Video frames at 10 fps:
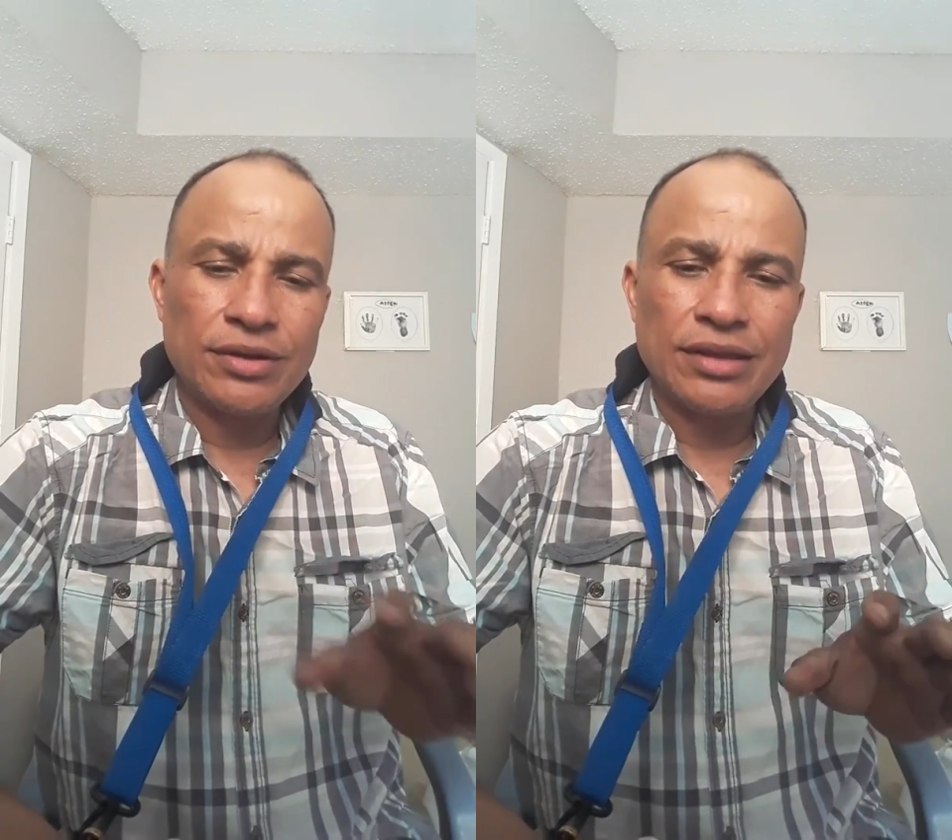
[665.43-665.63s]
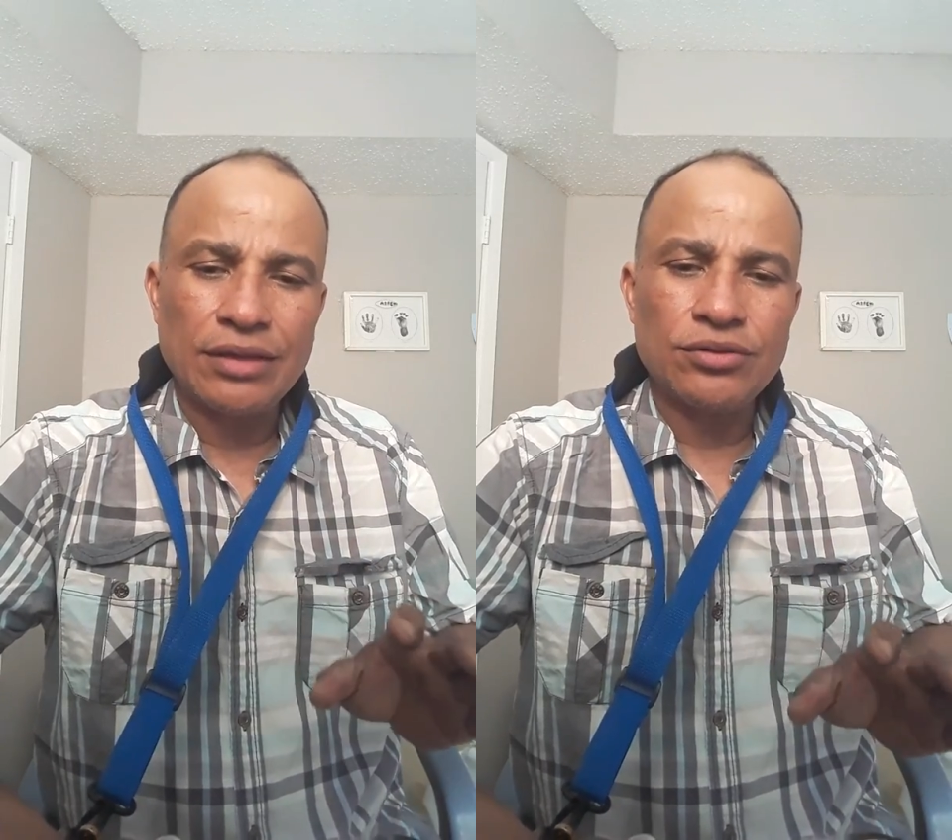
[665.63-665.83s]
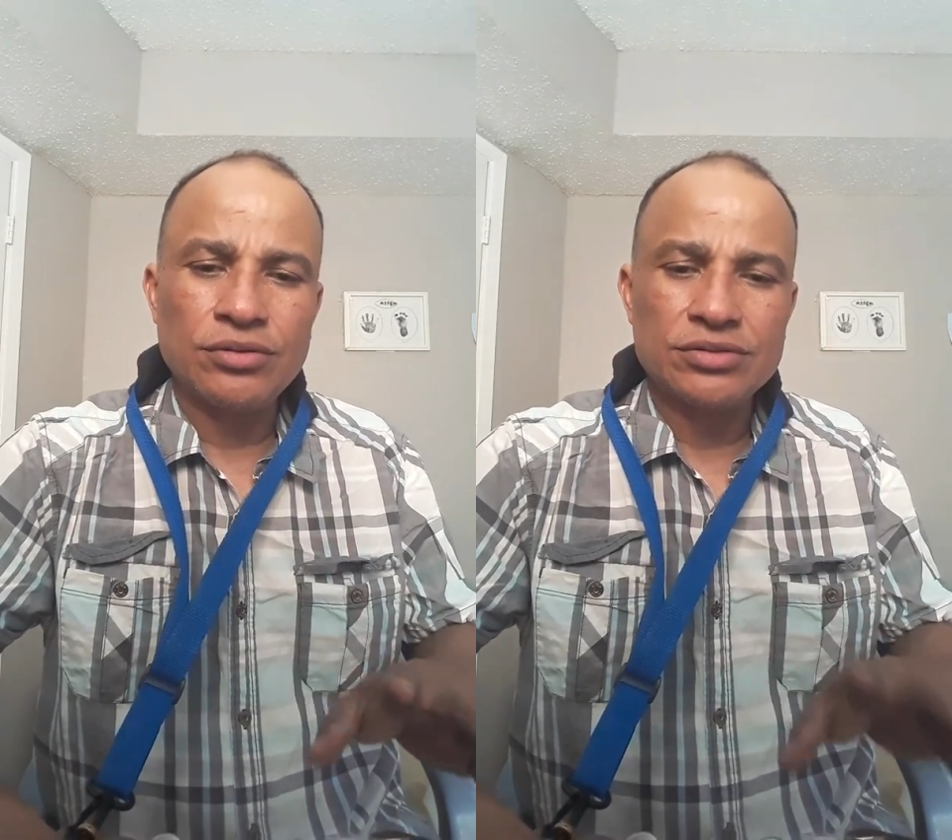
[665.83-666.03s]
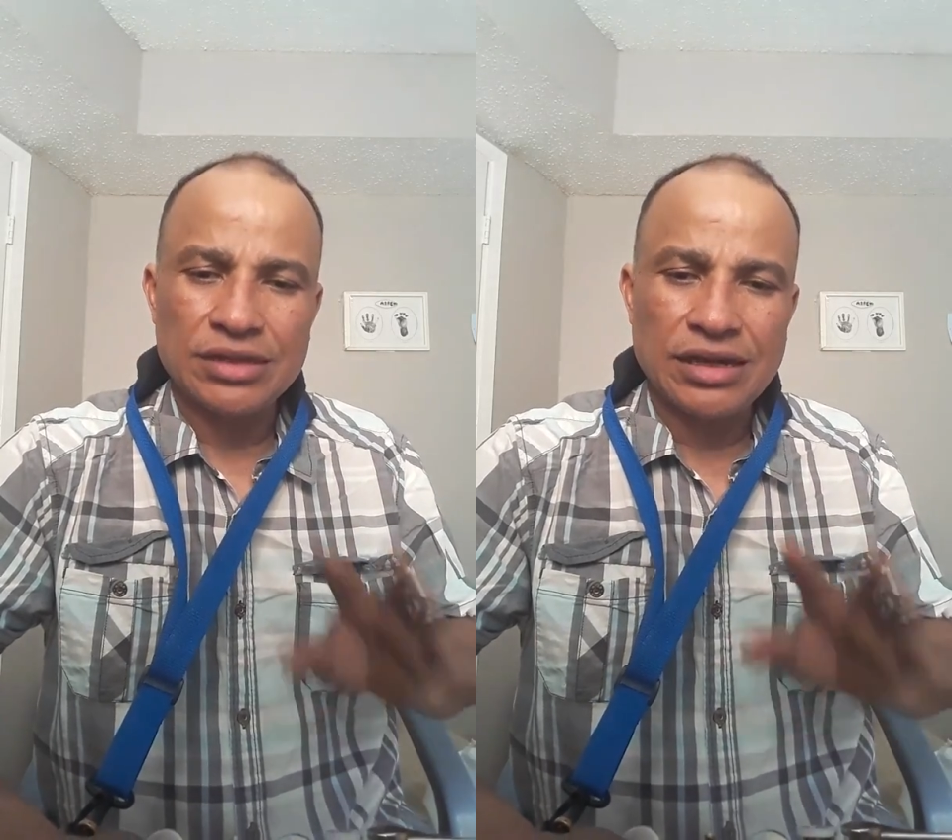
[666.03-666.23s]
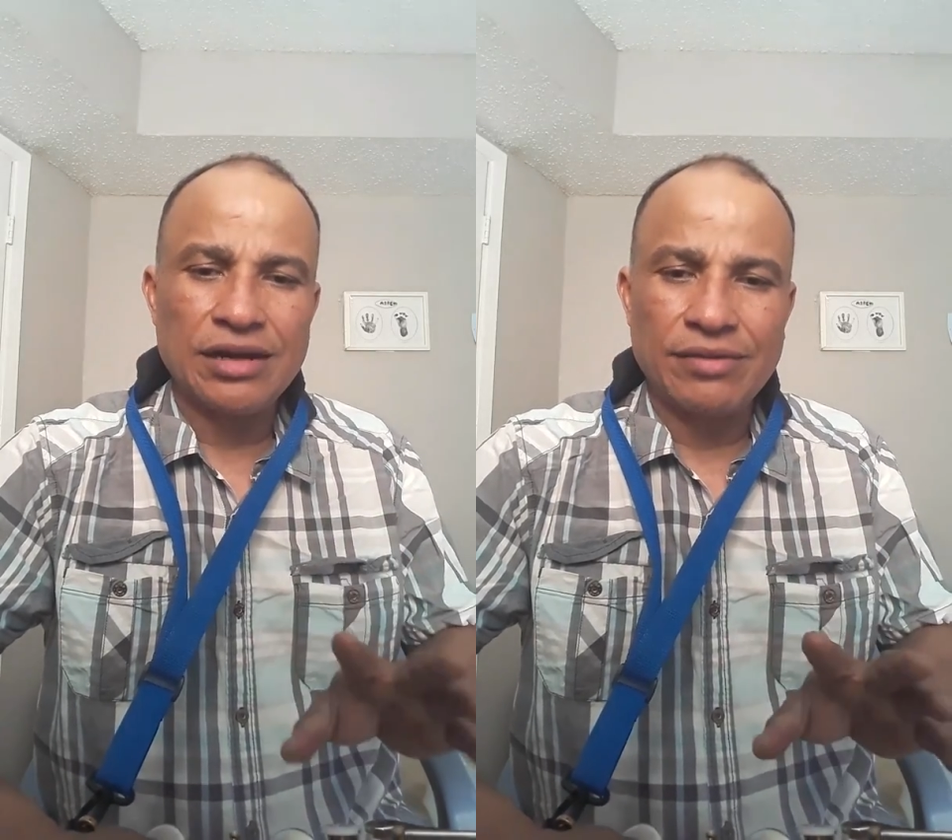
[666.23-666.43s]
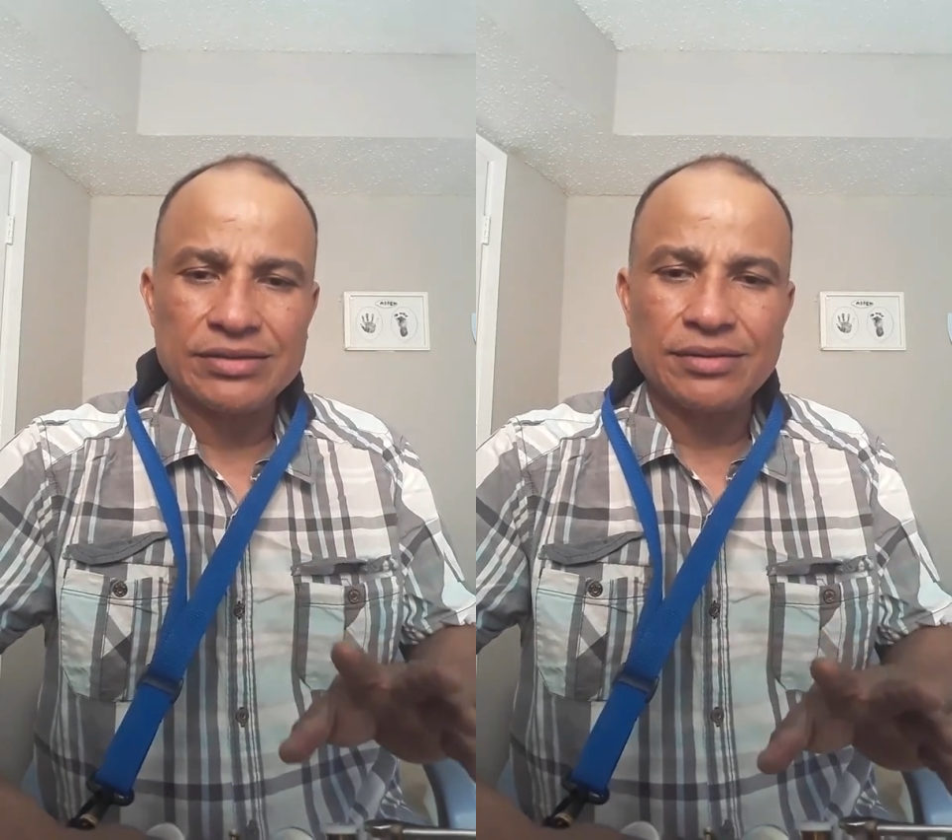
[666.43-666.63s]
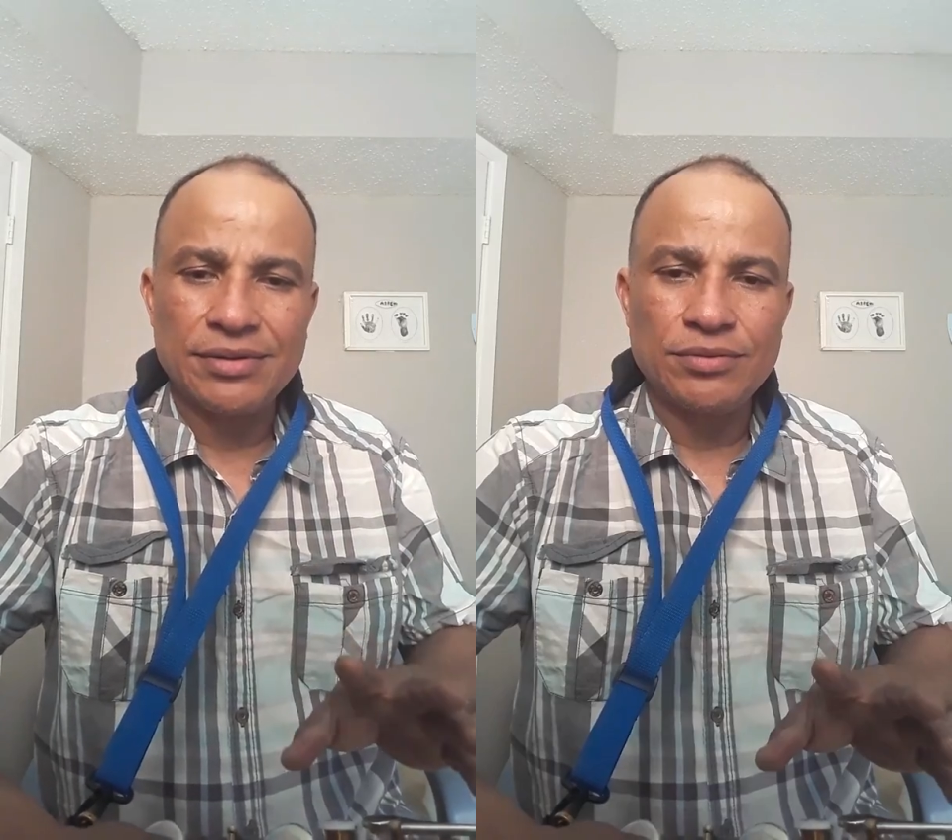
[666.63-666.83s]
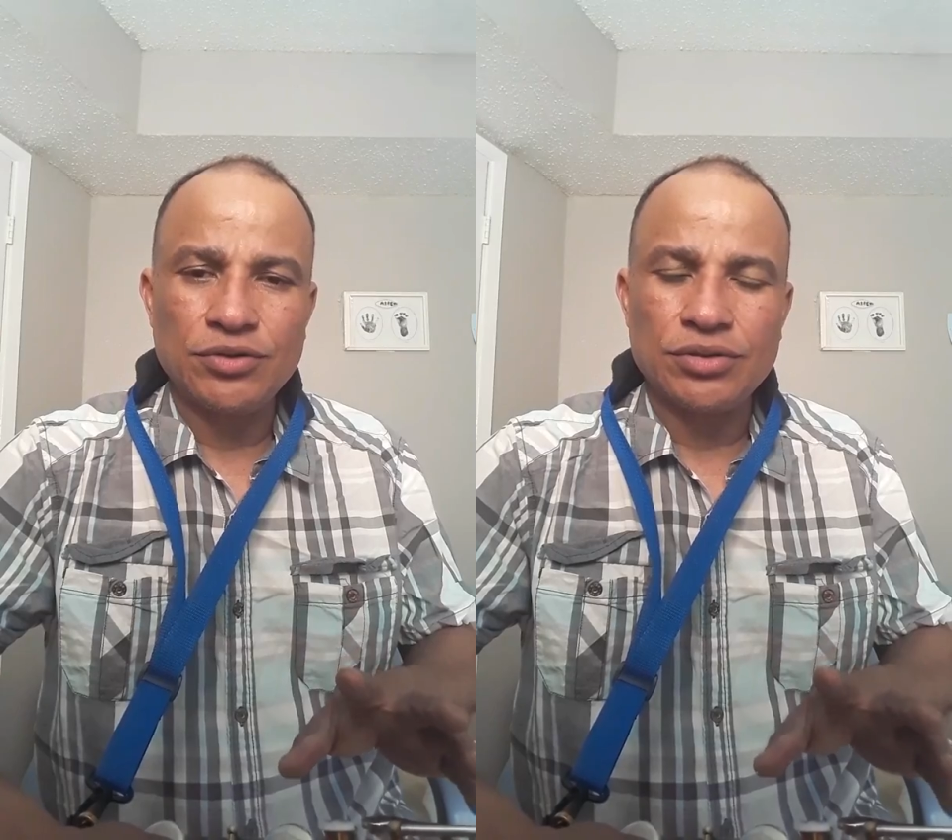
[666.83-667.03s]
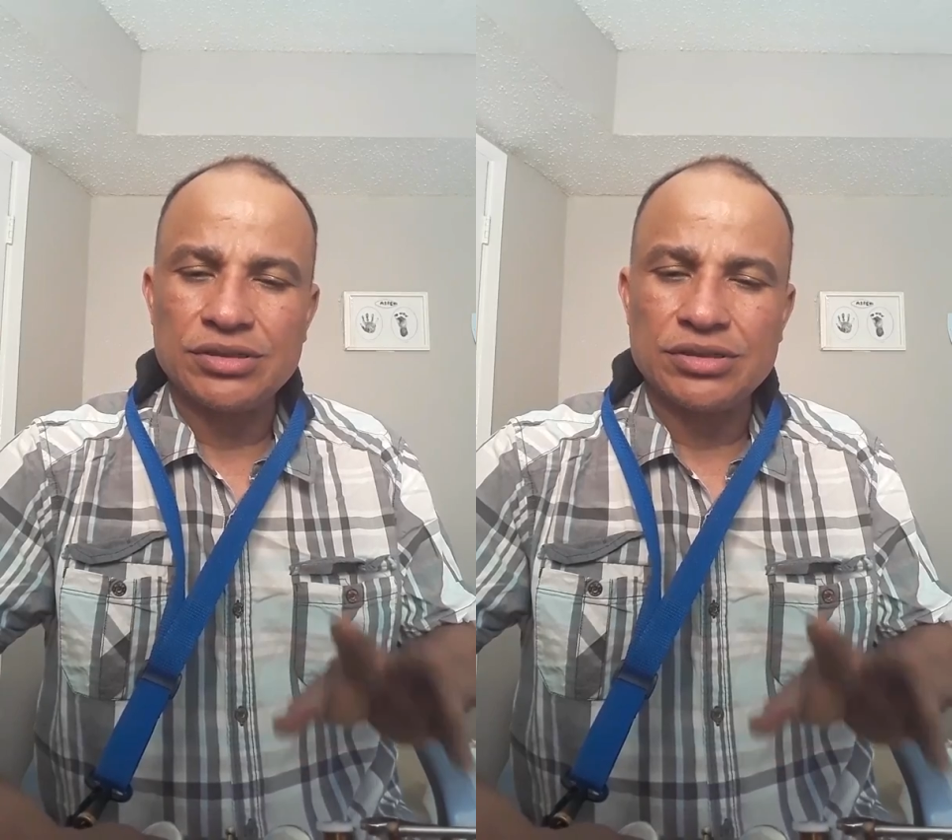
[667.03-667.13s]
dando sé que les va a servir mucho.